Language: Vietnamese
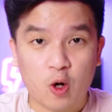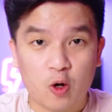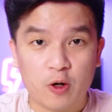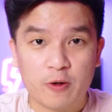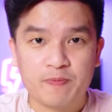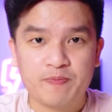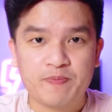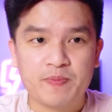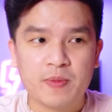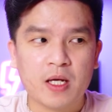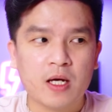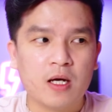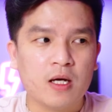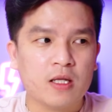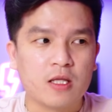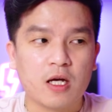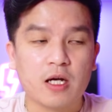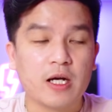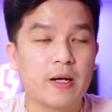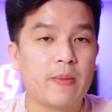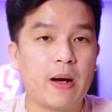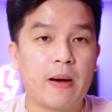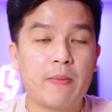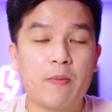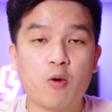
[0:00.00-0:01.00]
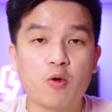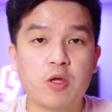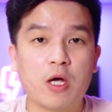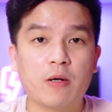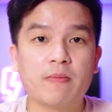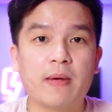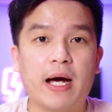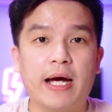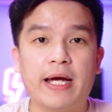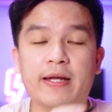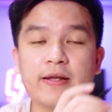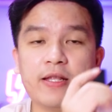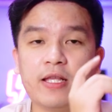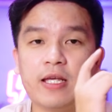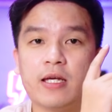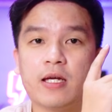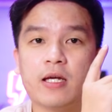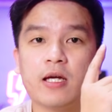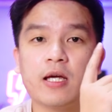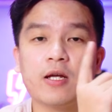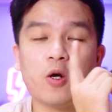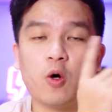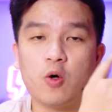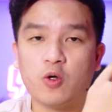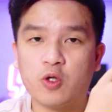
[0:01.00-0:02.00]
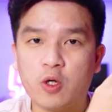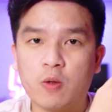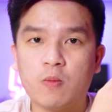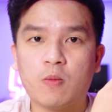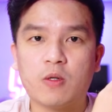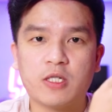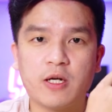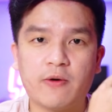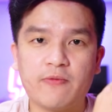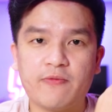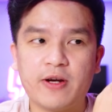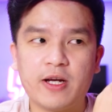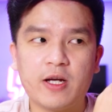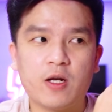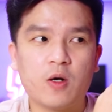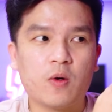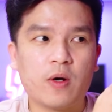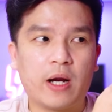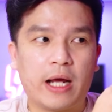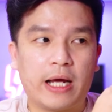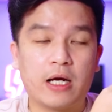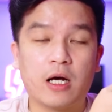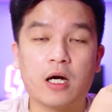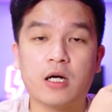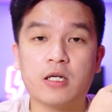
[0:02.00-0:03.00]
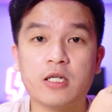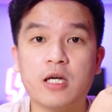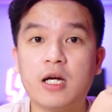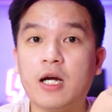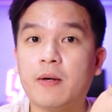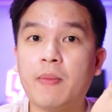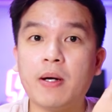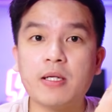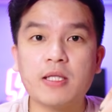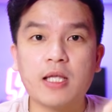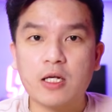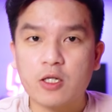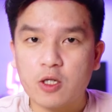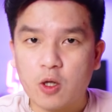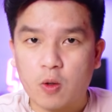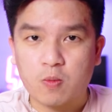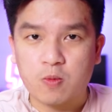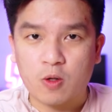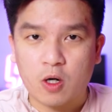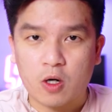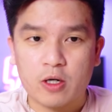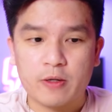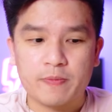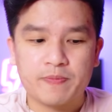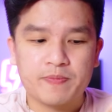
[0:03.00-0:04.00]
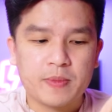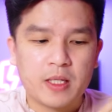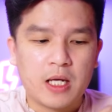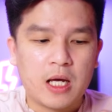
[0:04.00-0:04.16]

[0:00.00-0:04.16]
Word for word: thôi tới ngày 31 tháng 7 thì cái nội dung ở trong video này gần như là mất tác dụng rồi